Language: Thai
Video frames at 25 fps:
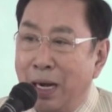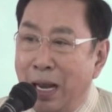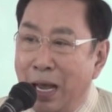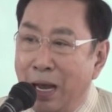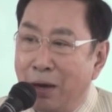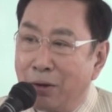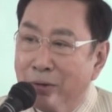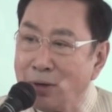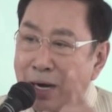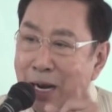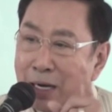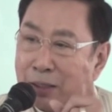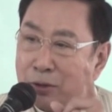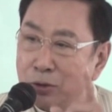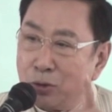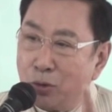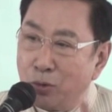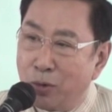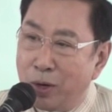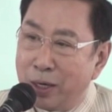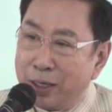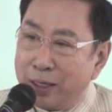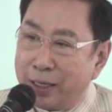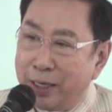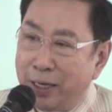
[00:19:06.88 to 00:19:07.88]
แล้วนัก
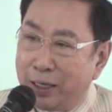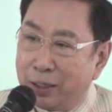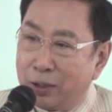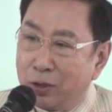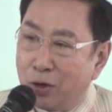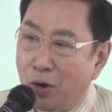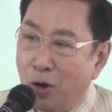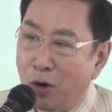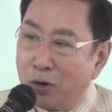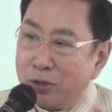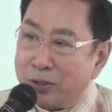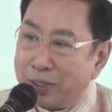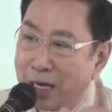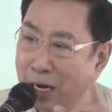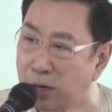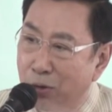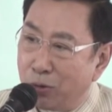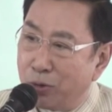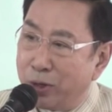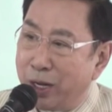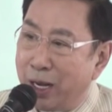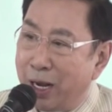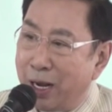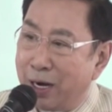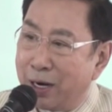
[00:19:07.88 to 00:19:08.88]
ธุรกิจของซา
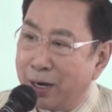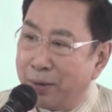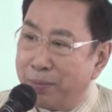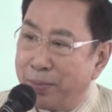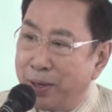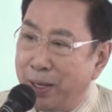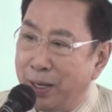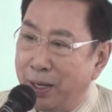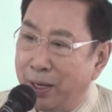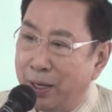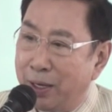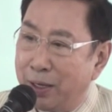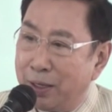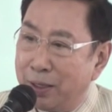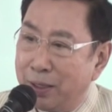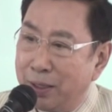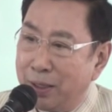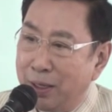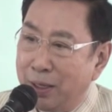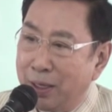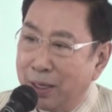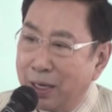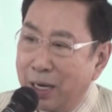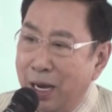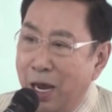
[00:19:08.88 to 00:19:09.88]
อุดิอาระเบีย
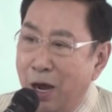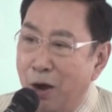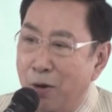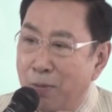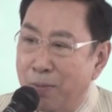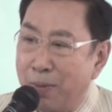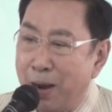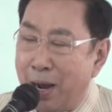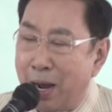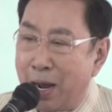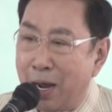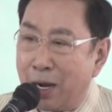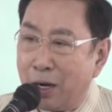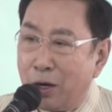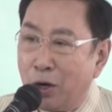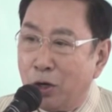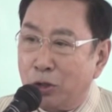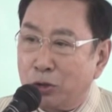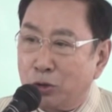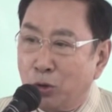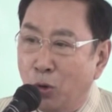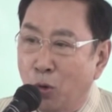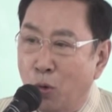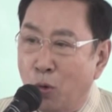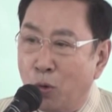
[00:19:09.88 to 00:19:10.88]
เข้ามาก็
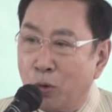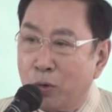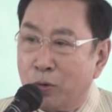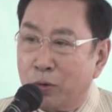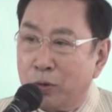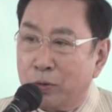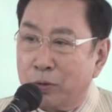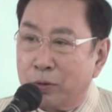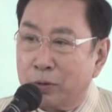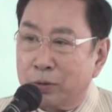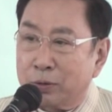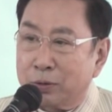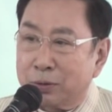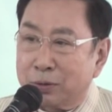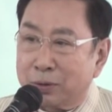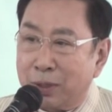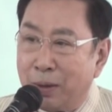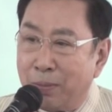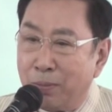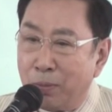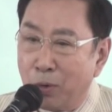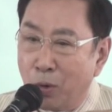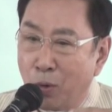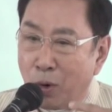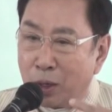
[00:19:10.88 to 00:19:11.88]
ถูก
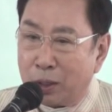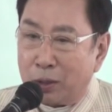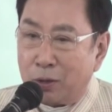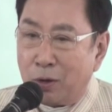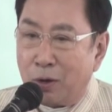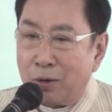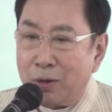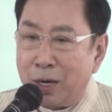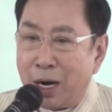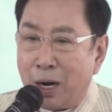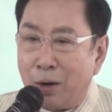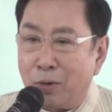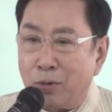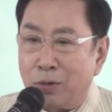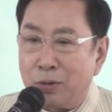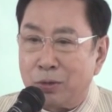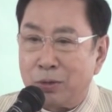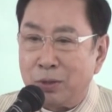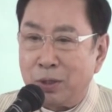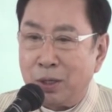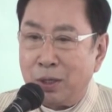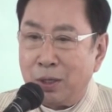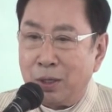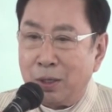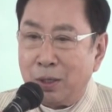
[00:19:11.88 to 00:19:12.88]
ตำรวจของเรา
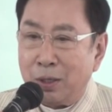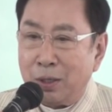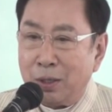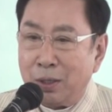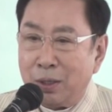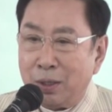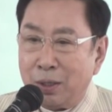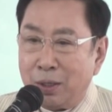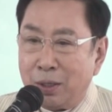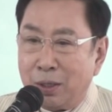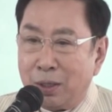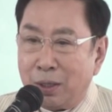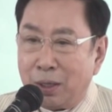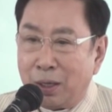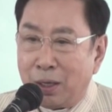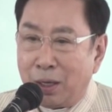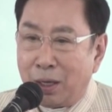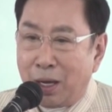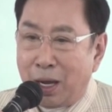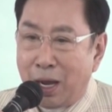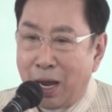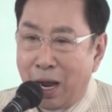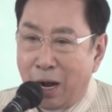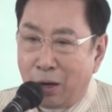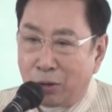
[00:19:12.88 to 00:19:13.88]

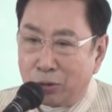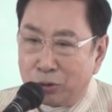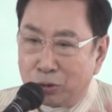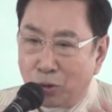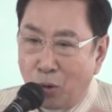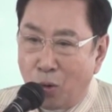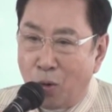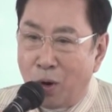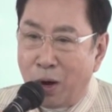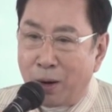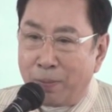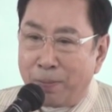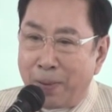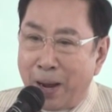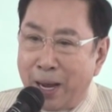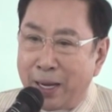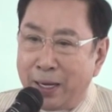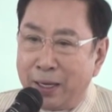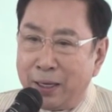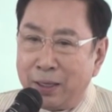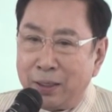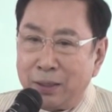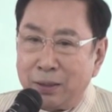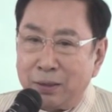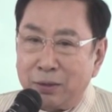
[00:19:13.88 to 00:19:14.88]
เอาตัวไป
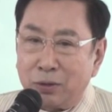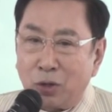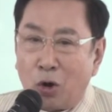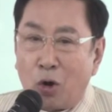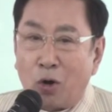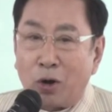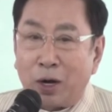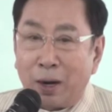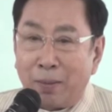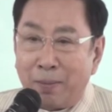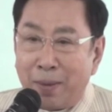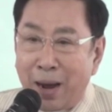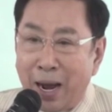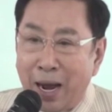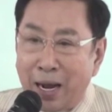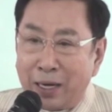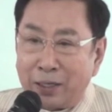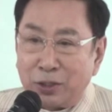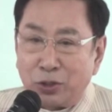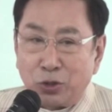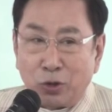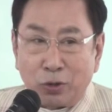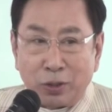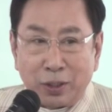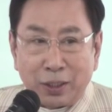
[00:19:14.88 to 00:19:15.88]
ทรมาน
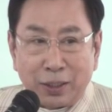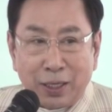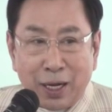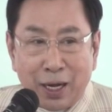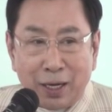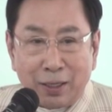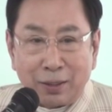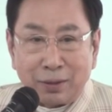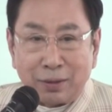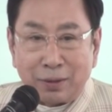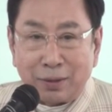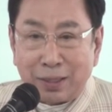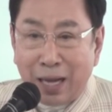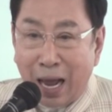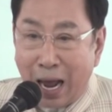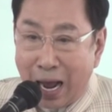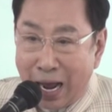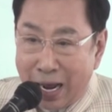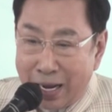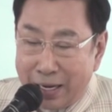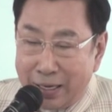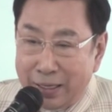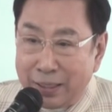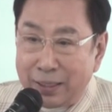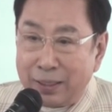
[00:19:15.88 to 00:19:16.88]
จนกระทั่ง
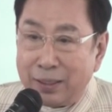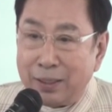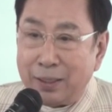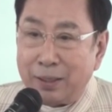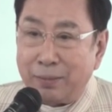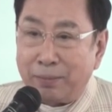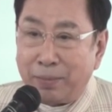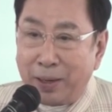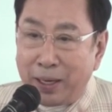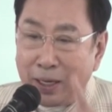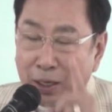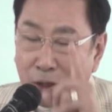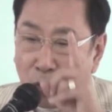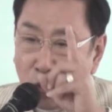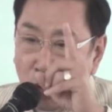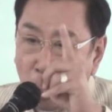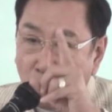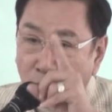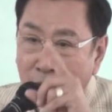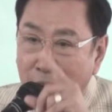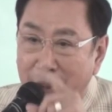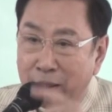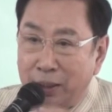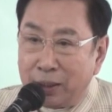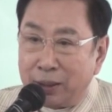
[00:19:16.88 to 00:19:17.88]
ตายไปอีกค
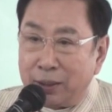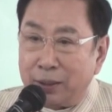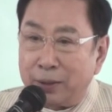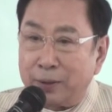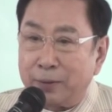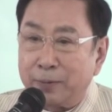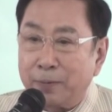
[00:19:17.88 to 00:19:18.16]
นหนึ่ง